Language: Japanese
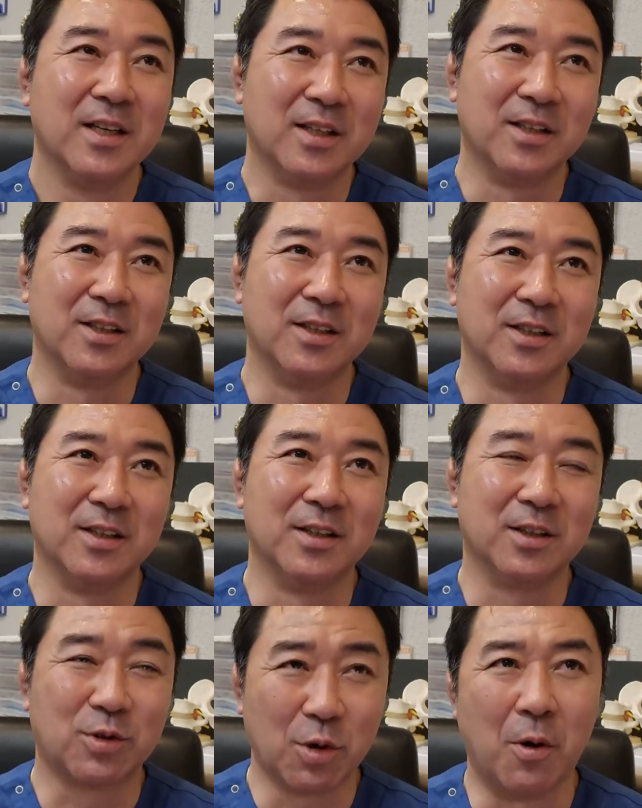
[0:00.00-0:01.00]

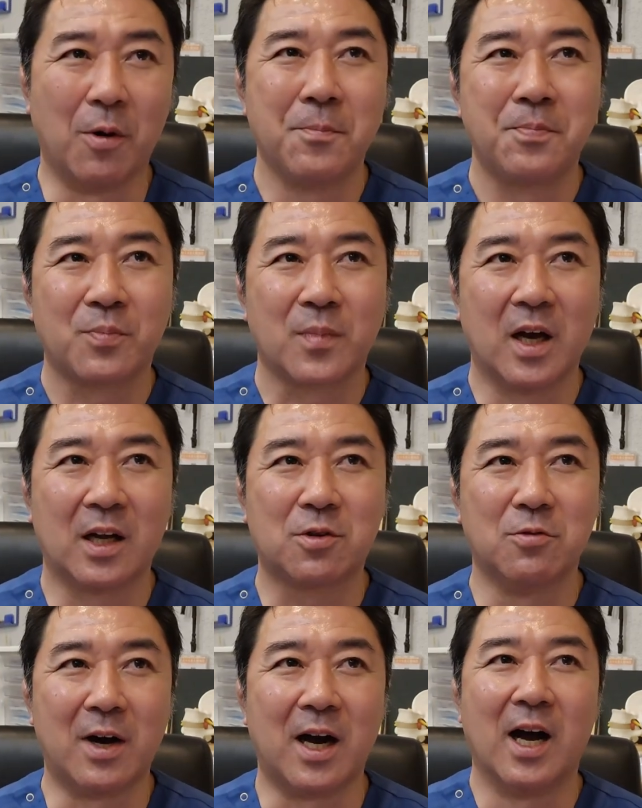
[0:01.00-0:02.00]
えー、と、あ
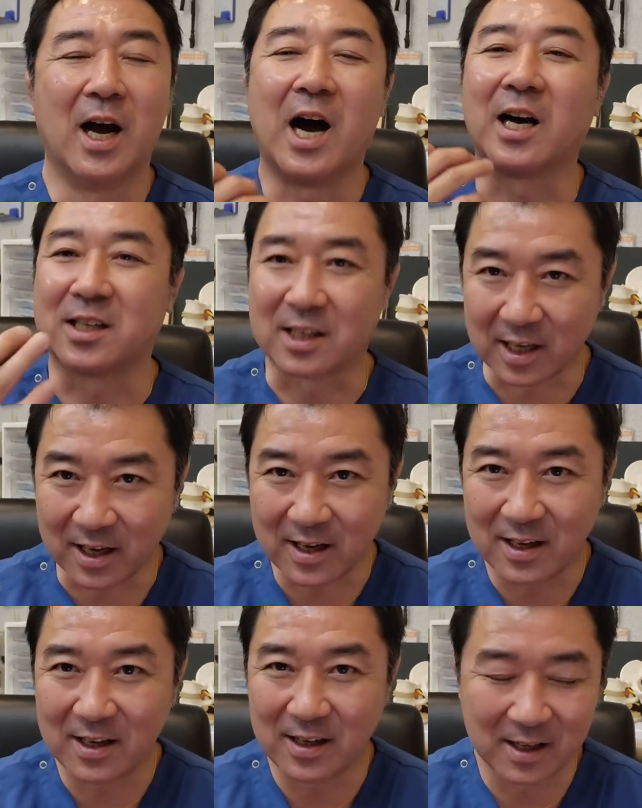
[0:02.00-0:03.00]
とは吐き気っ
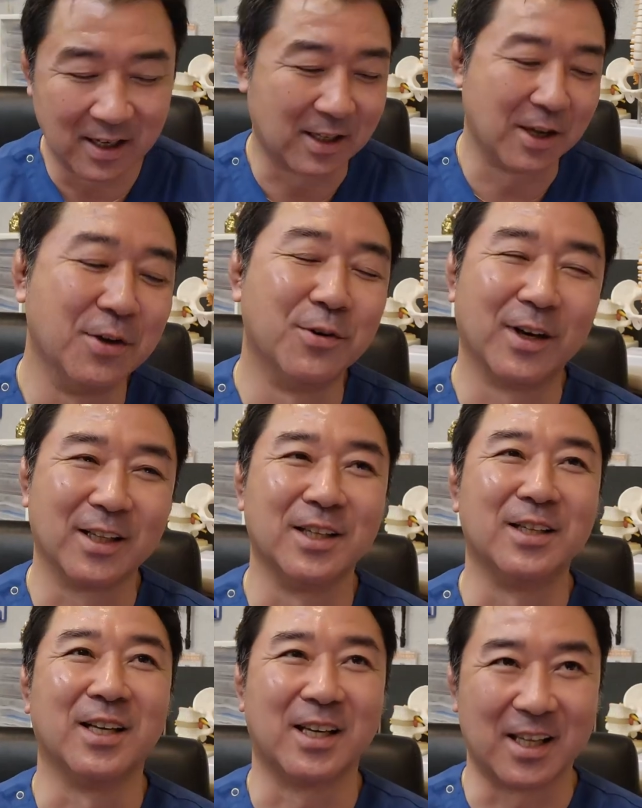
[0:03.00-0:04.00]
てうのが
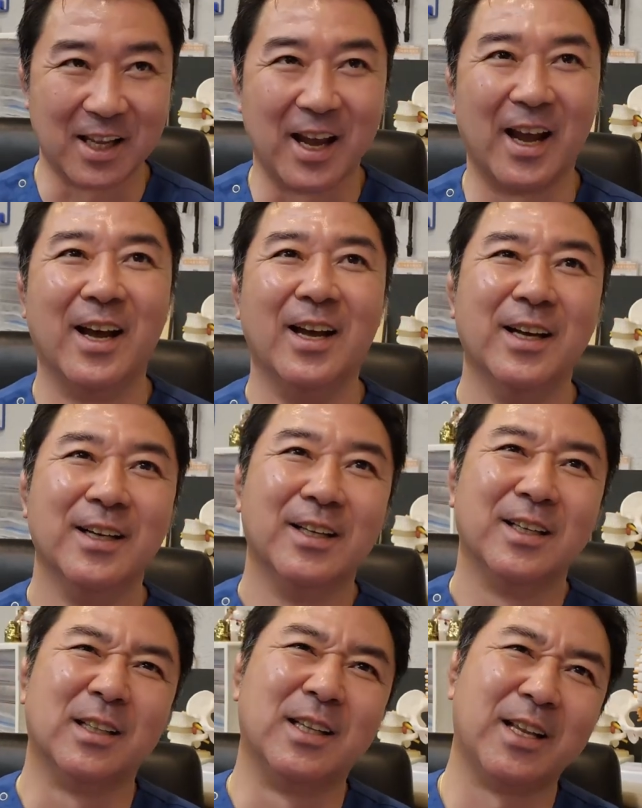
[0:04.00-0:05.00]
出てきて、
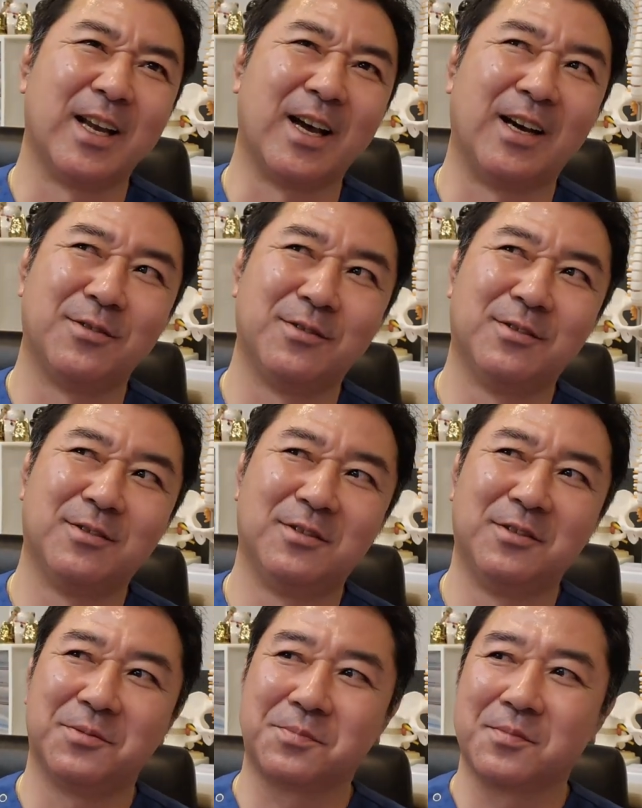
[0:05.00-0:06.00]
でね、あ
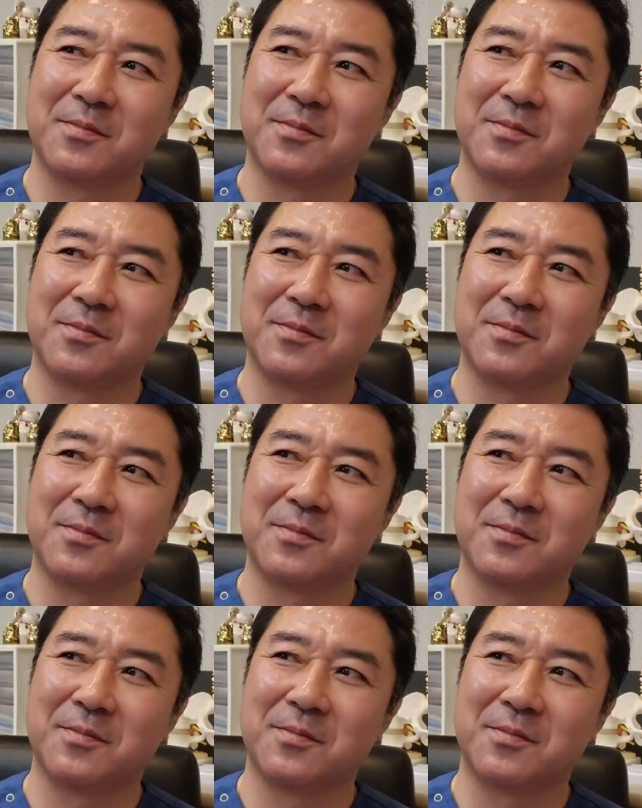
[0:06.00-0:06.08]
のー、